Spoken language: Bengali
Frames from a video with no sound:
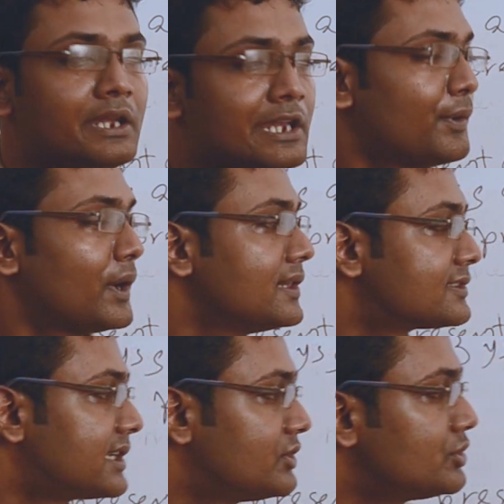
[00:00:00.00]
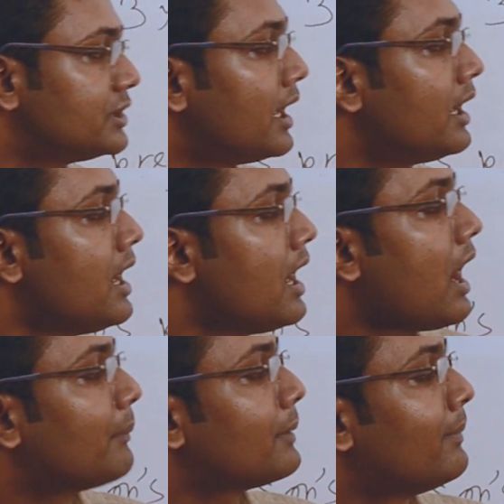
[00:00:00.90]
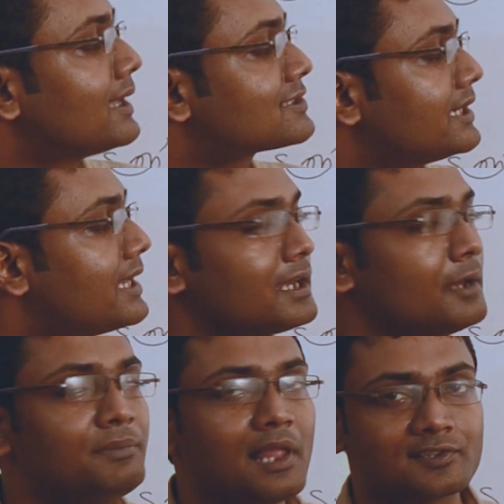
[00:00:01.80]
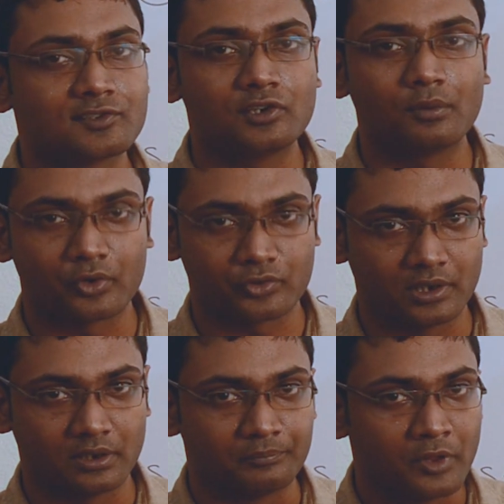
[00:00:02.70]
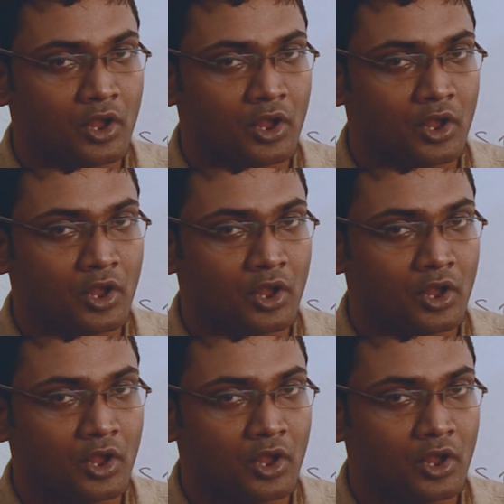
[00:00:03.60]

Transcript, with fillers: ডিফারেন্স কিছুই না আমরা মাঝখানে একটা প্লাস চিহ্ন বসালাম